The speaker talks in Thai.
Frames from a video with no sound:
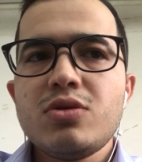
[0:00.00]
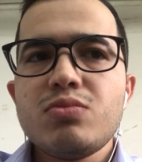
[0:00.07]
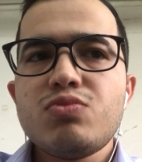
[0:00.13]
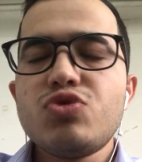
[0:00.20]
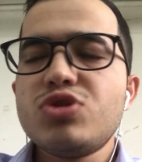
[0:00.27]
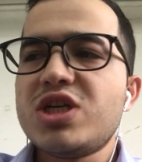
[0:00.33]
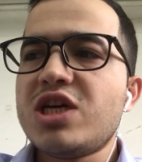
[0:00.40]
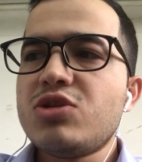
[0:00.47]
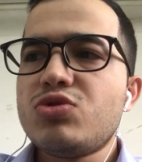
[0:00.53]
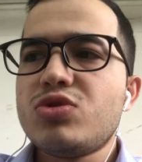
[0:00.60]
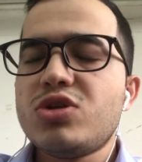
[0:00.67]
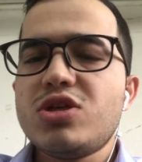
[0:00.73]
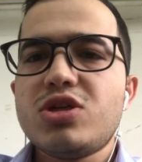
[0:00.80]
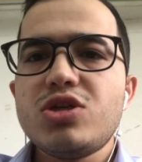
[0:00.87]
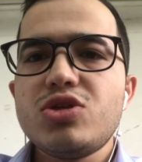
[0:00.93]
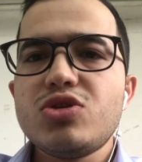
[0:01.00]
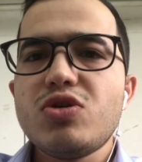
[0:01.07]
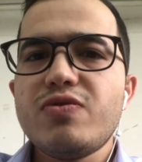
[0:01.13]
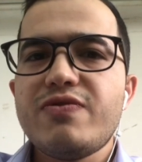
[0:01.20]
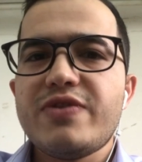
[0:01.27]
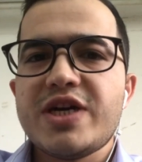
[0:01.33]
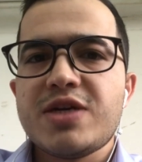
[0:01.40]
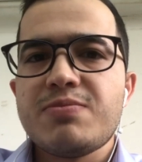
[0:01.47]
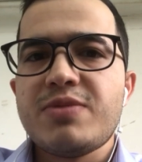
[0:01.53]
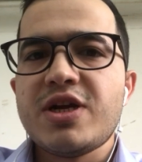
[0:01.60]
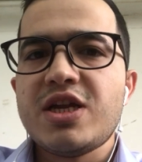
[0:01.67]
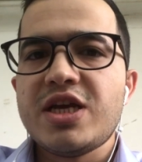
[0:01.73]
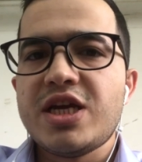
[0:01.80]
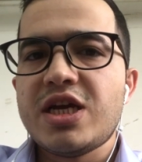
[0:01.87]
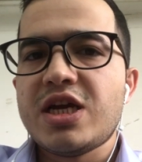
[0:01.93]
ผู้ชายตุรกีชอบฟังภร
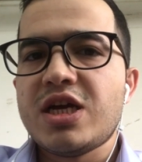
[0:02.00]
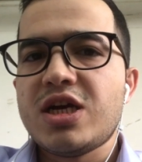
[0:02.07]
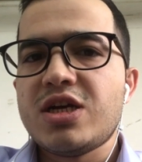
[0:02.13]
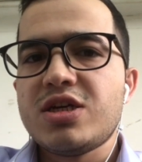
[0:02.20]
รยา